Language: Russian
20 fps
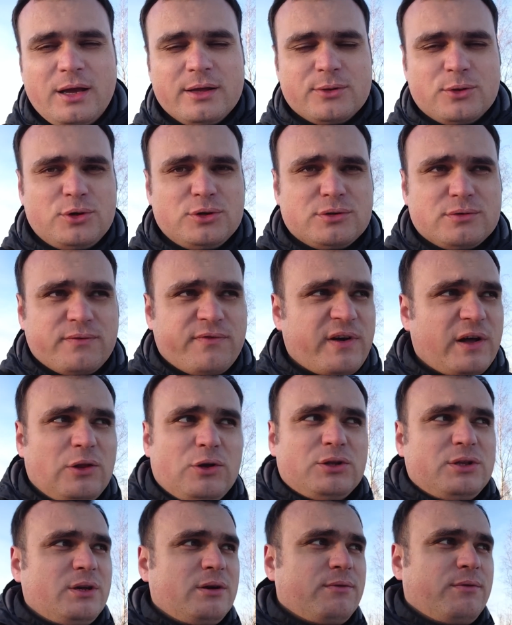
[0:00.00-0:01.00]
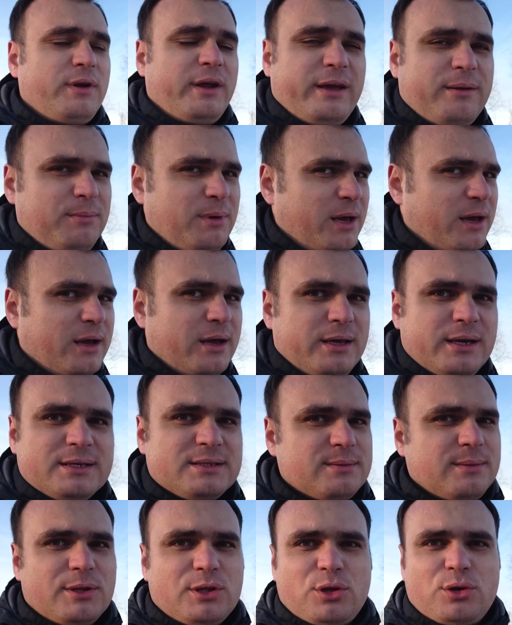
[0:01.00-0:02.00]
То есть в холодное время, я
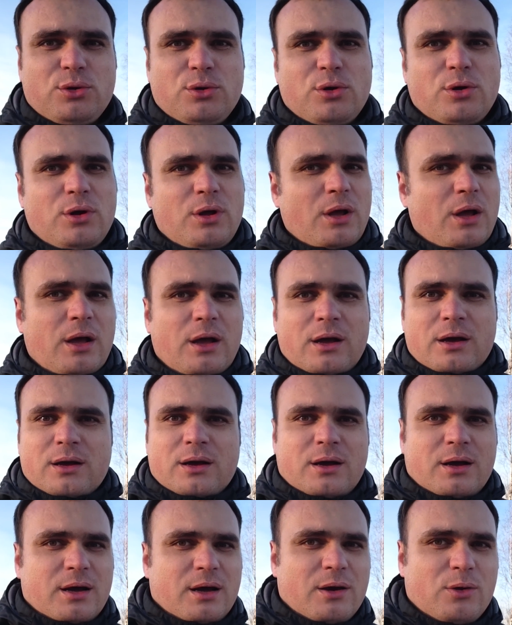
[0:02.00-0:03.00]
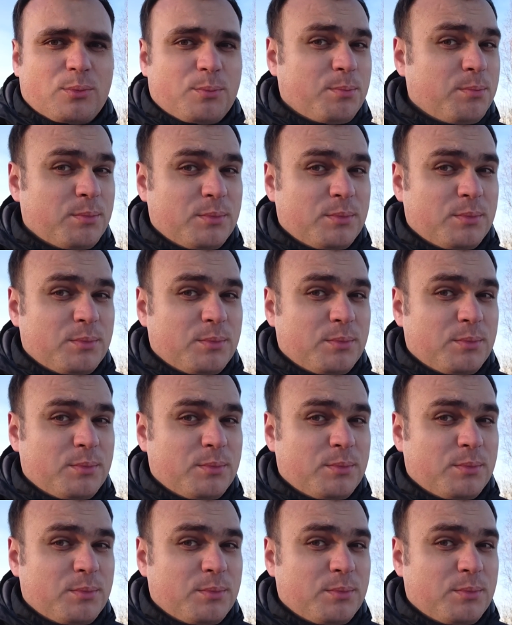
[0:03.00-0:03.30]
смотрю, а,